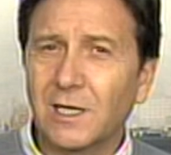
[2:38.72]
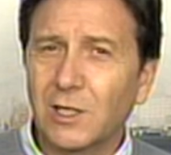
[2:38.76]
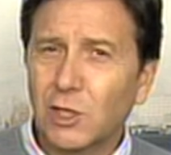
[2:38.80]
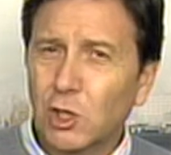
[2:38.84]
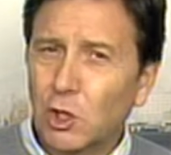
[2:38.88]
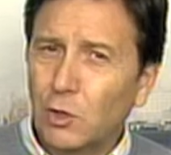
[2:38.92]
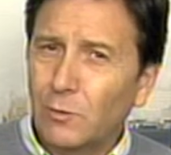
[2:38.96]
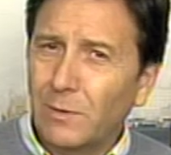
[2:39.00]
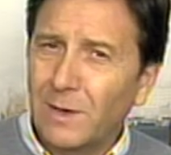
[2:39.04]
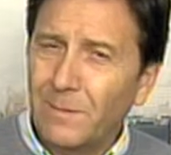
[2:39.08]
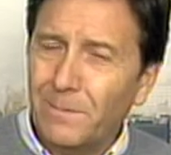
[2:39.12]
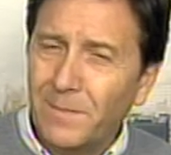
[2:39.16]

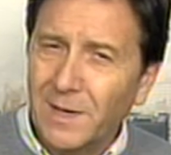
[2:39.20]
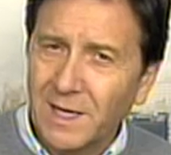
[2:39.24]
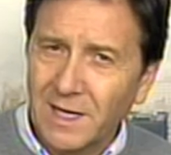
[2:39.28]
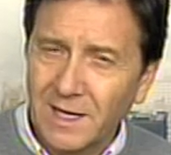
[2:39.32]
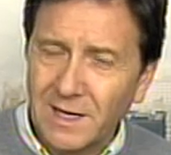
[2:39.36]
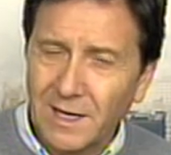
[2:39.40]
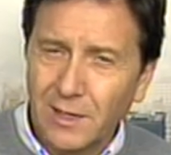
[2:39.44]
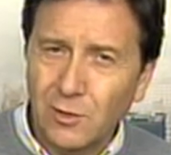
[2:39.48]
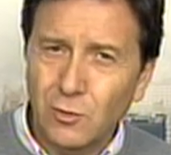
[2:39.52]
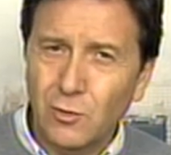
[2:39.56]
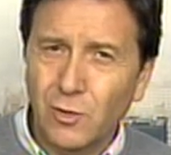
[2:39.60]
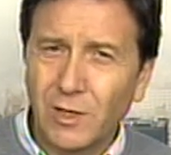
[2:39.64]
esto va para
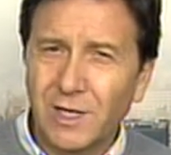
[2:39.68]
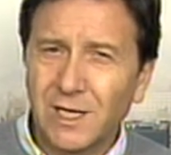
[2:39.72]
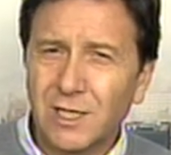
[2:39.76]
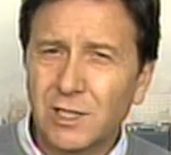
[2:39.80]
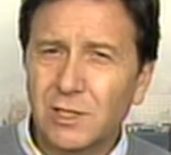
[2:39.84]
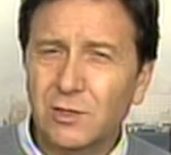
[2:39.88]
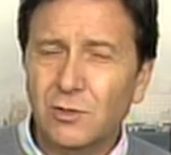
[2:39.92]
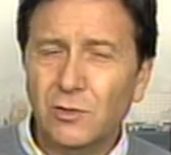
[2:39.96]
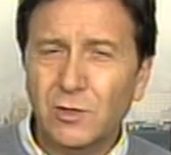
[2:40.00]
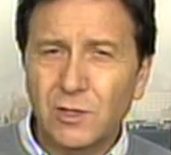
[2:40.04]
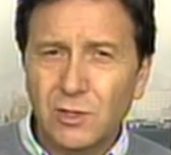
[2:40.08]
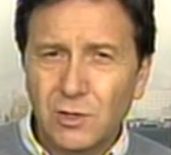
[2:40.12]
largo, que
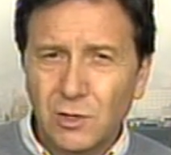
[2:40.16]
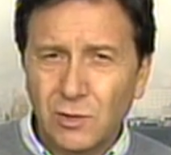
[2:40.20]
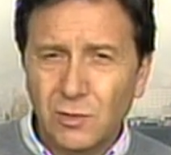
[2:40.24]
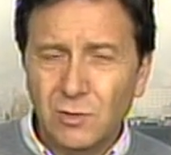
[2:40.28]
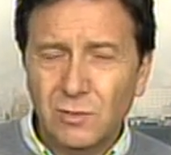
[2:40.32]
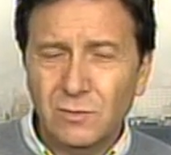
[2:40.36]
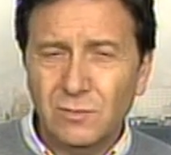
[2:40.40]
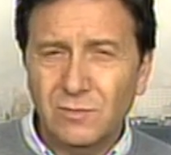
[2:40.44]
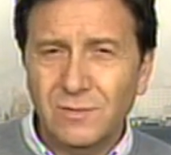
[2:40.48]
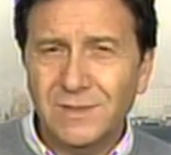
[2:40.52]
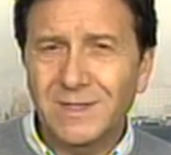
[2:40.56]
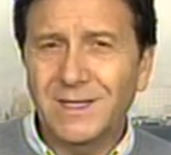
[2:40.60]
esto es
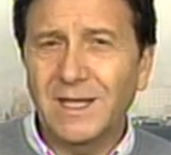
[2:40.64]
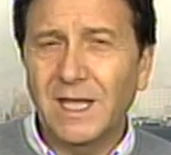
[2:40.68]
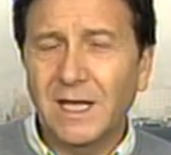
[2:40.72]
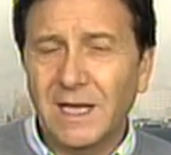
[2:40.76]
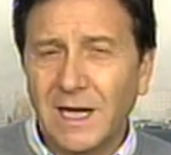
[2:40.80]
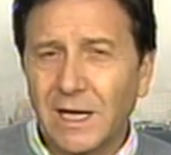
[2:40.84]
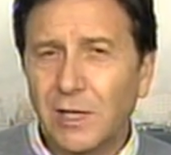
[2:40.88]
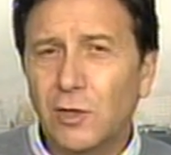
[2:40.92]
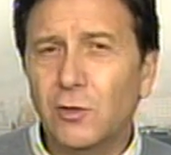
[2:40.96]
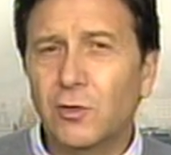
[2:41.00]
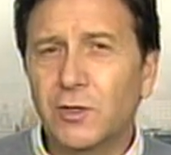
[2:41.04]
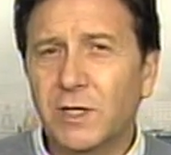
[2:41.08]
de
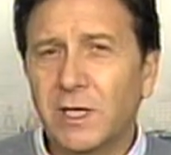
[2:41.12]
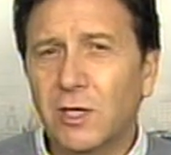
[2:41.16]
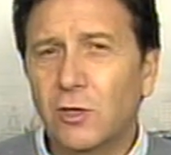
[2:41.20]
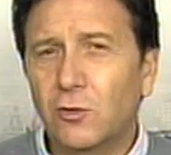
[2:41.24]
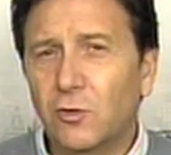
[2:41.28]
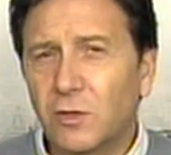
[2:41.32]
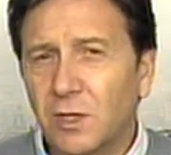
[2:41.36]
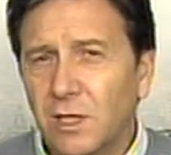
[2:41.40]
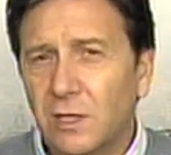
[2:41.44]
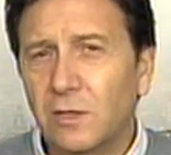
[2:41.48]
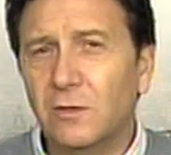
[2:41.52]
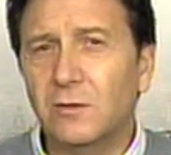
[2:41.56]
largo
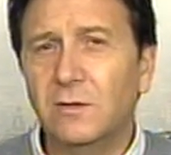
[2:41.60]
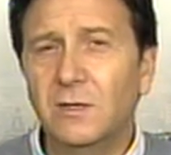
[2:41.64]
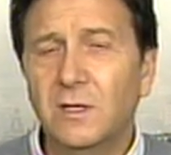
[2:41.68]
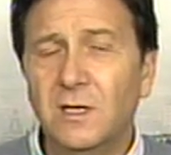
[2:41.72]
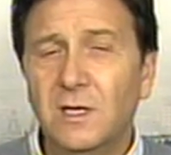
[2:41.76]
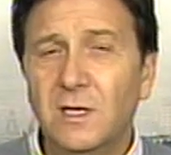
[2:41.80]
recorrido.